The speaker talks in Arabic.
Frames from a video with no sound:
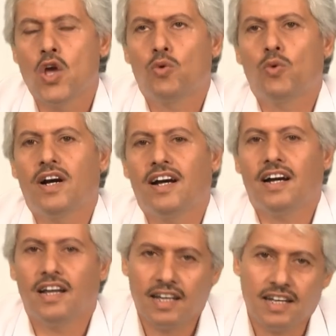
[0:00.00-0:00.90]

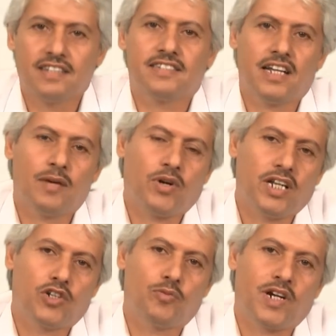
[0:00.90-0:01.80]
والسلام
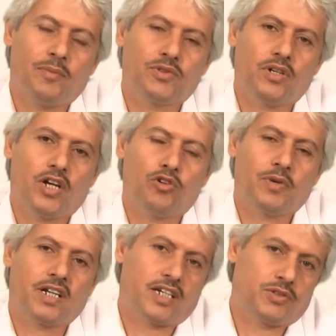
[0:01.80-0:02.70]
عليكم عليكم ورحمة الله
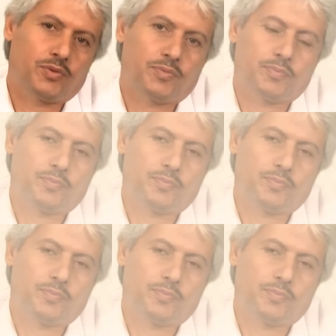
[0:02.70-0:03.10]
وبركاته